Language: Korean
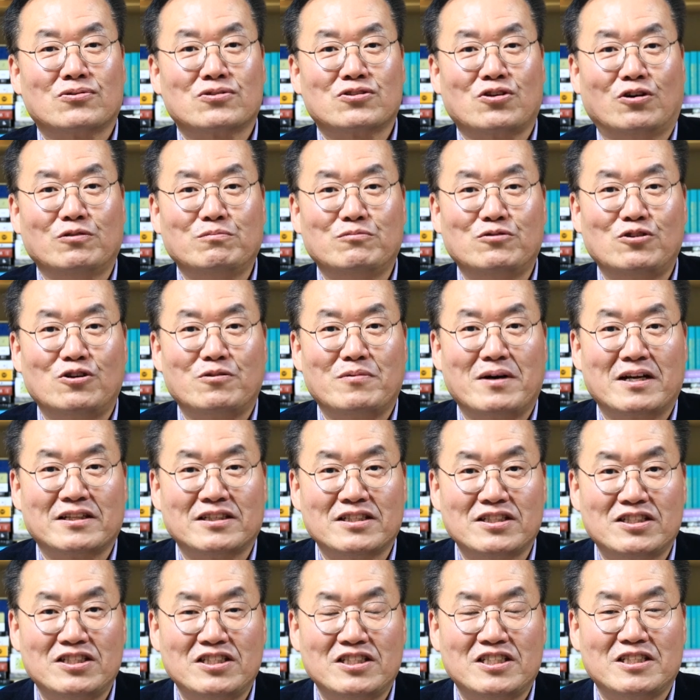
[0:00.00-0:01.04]
또 선물로
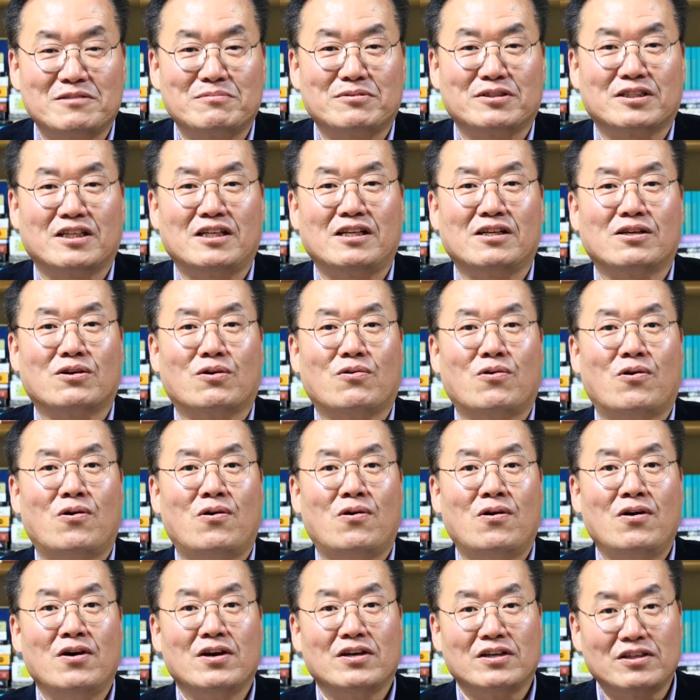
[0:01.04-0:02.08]
받은 시집을
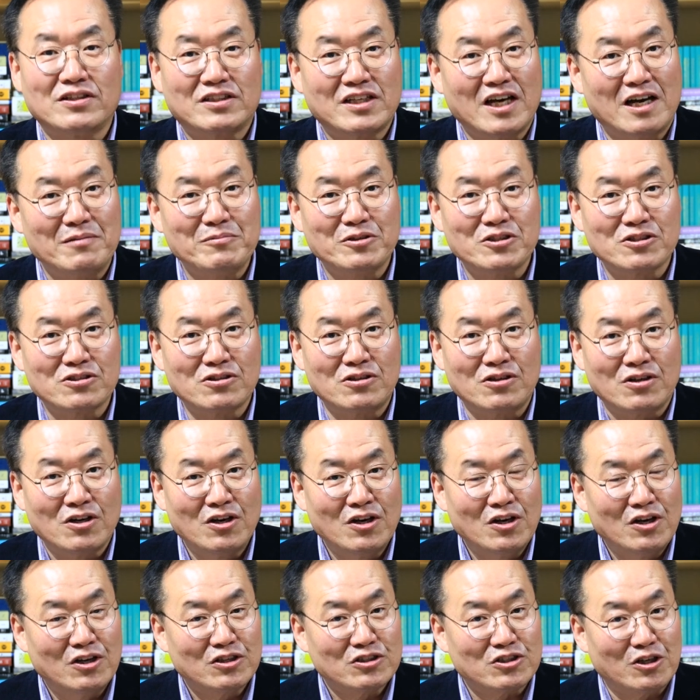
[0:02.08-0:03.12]
읽고 이렇게 하면서
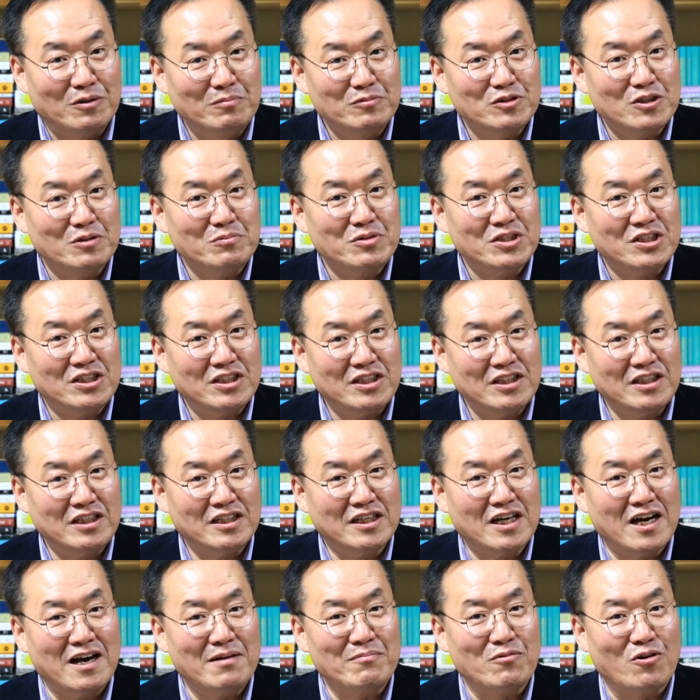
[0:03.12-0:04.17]
점점
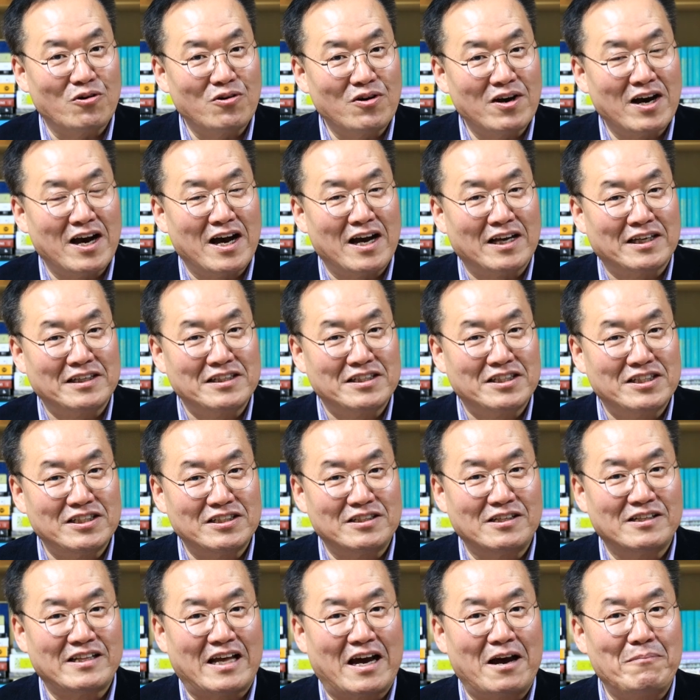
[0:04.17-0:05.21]
시가 뭔가 이
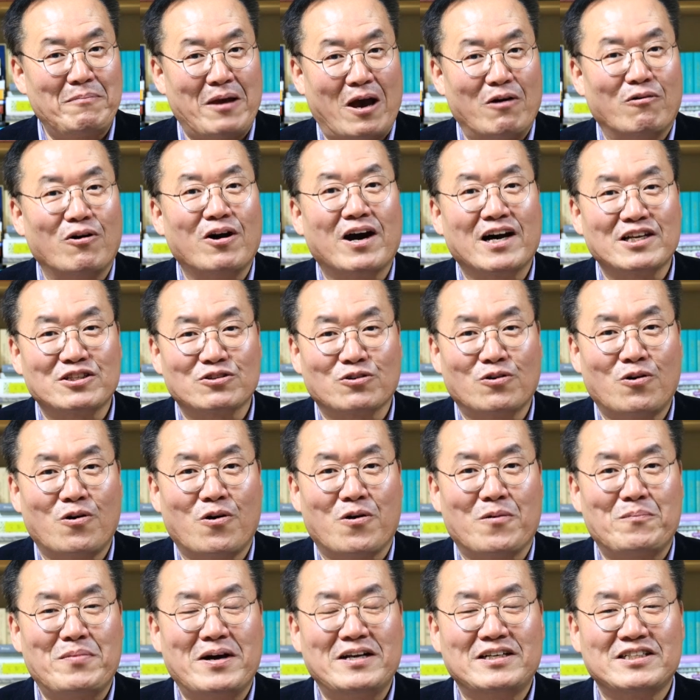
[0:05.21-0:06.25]
시를 내가
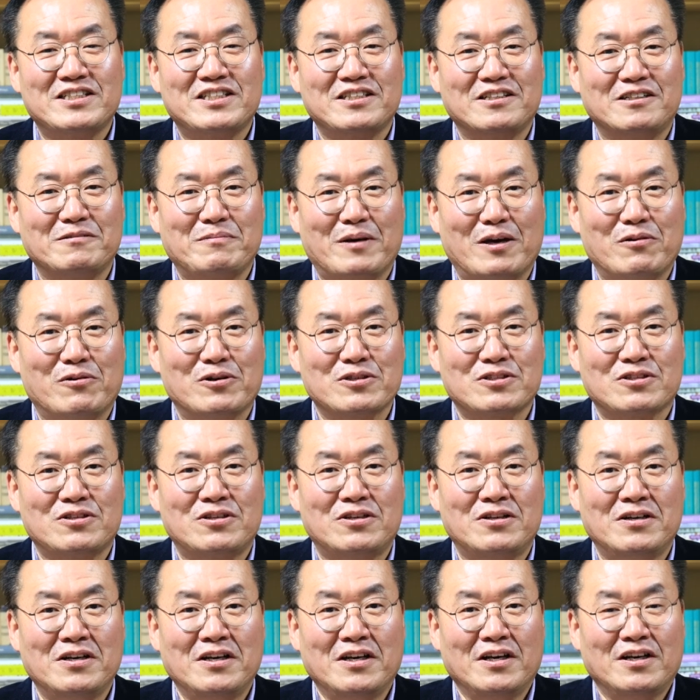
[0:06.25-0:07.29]
배워가지고 빨리 시를
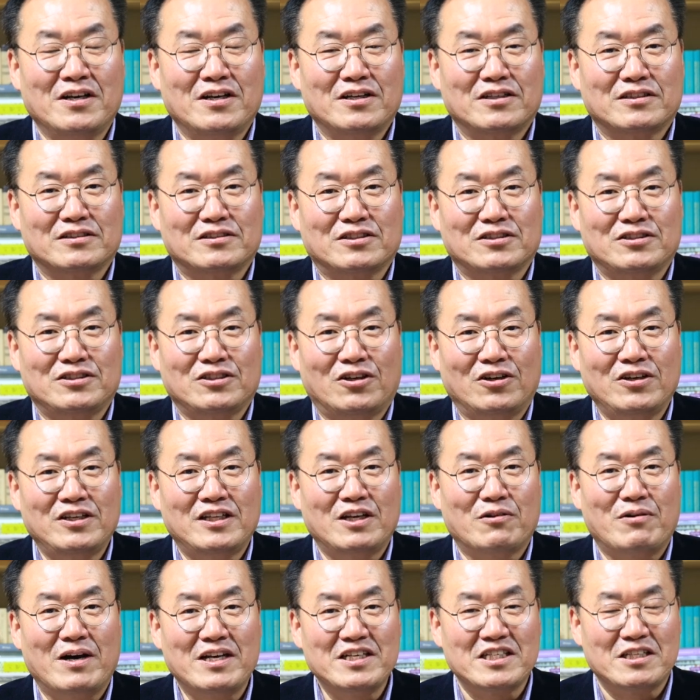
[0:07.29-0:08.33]
배워서 또
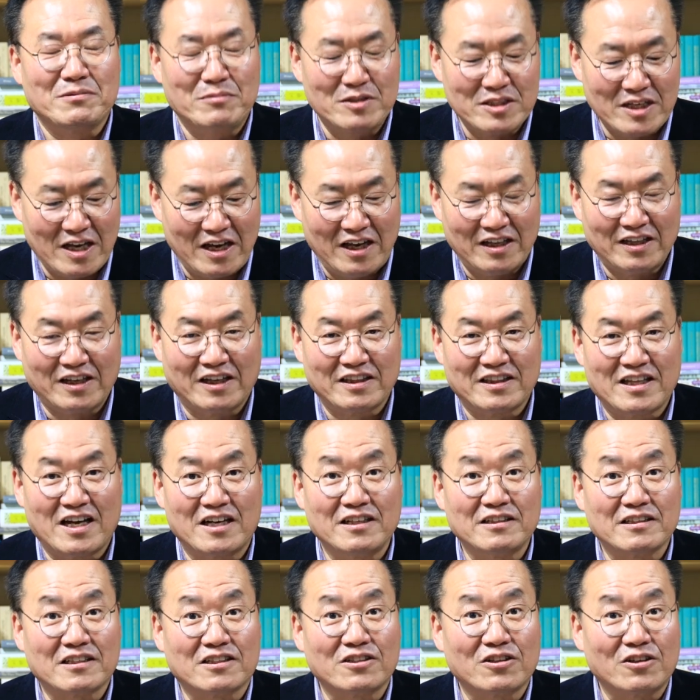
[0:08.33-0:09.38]
여인의 환심을 사야 되겠다
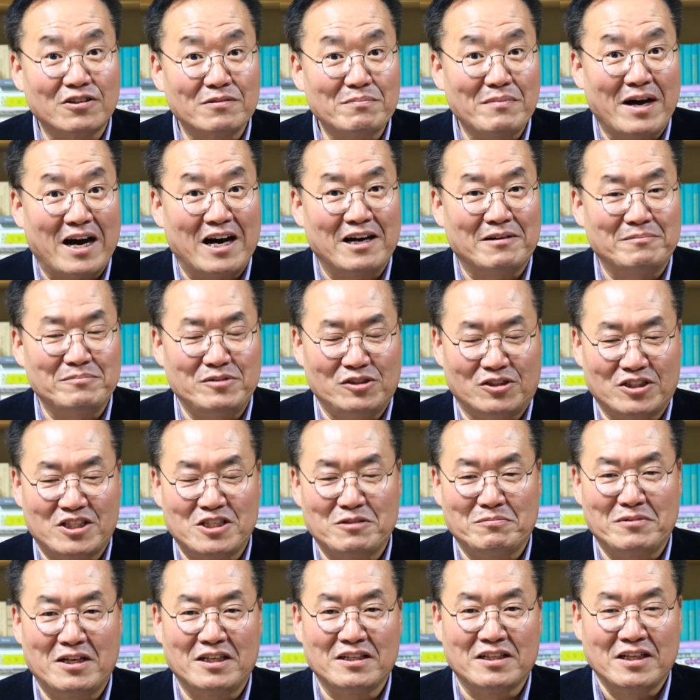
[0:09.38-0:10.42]
하는 그런
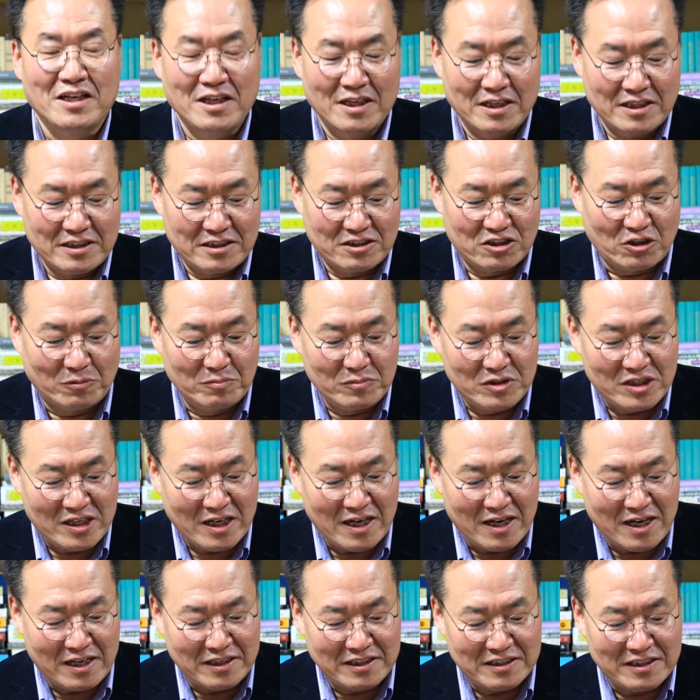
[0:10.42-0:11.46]
마음이었지만
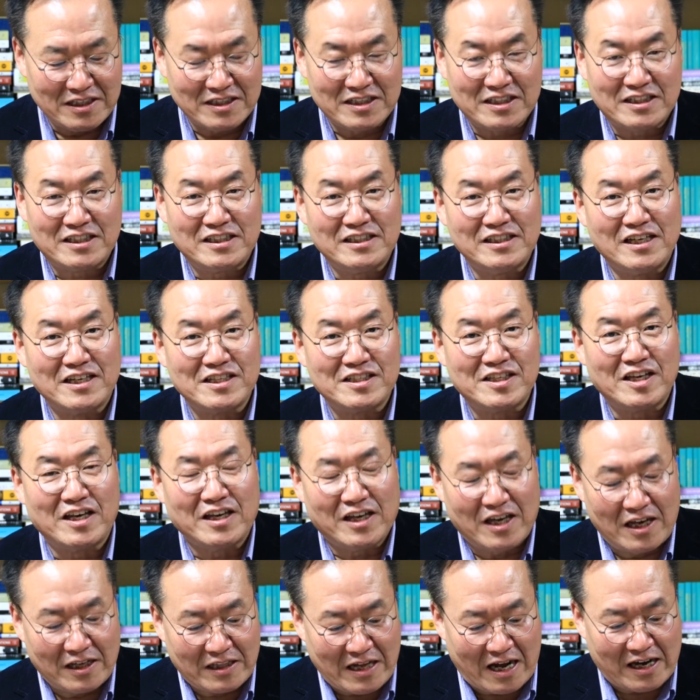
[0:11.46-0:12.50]
점차 이제 시의
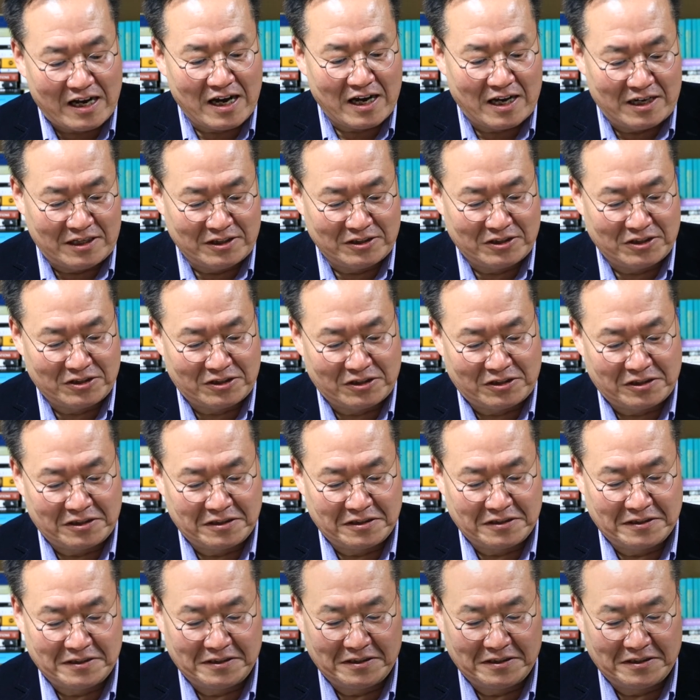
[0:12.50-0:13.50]
세계에 다가가는 거죠.